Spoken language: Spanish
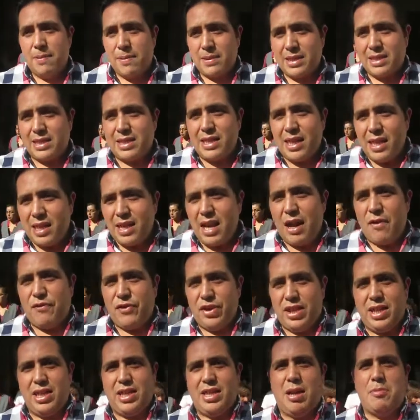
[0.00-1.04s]
sin
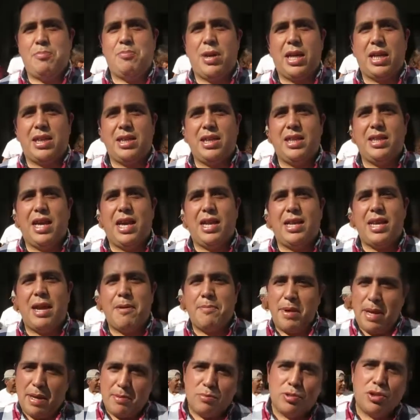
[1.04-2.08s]
afinidad
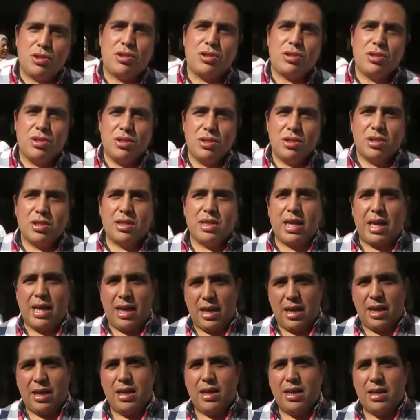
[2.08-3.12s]
partidaria vemos
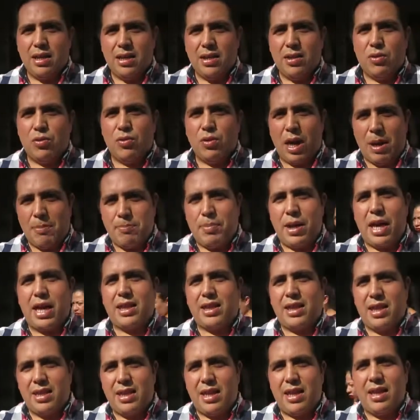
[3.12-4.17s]
que una
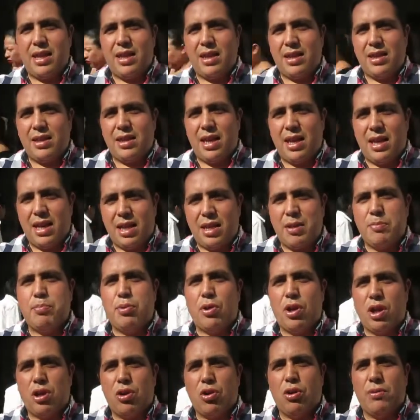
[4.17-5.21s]
parte del, del
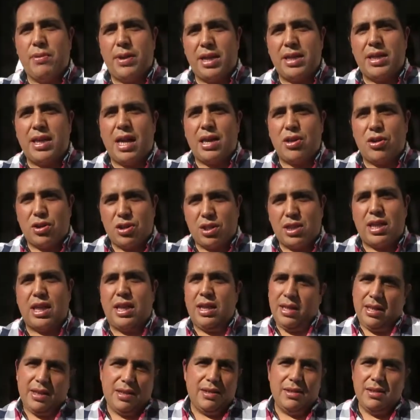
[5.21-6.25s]
equipo del gobernador,
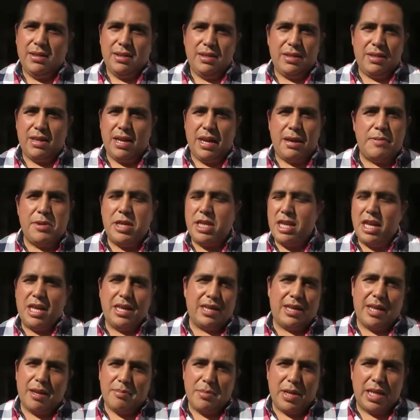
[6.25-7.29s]
que
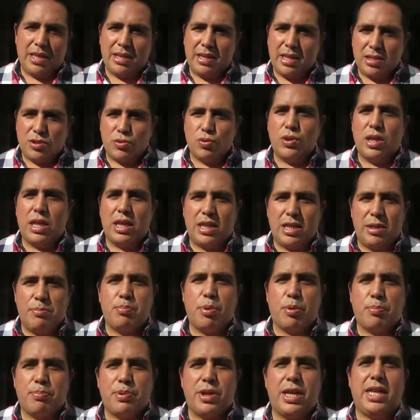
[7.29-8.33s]
evidentemente es un
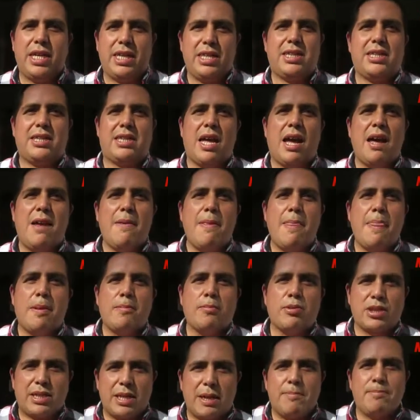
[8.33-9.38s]
equipo priista,
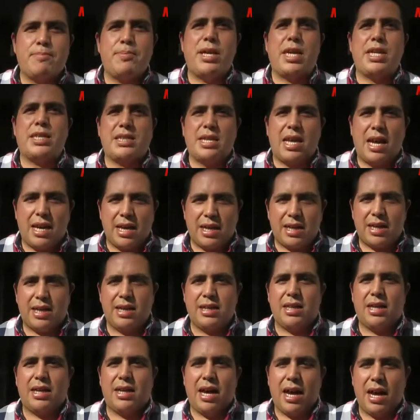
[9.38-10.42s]
pues empieza a
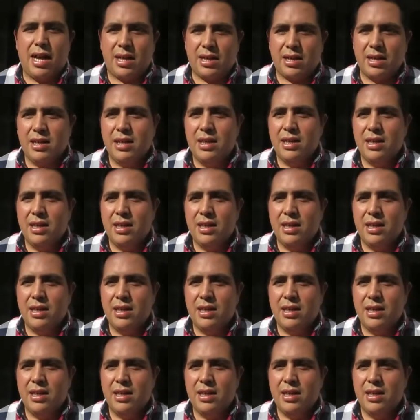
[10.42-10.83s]
generar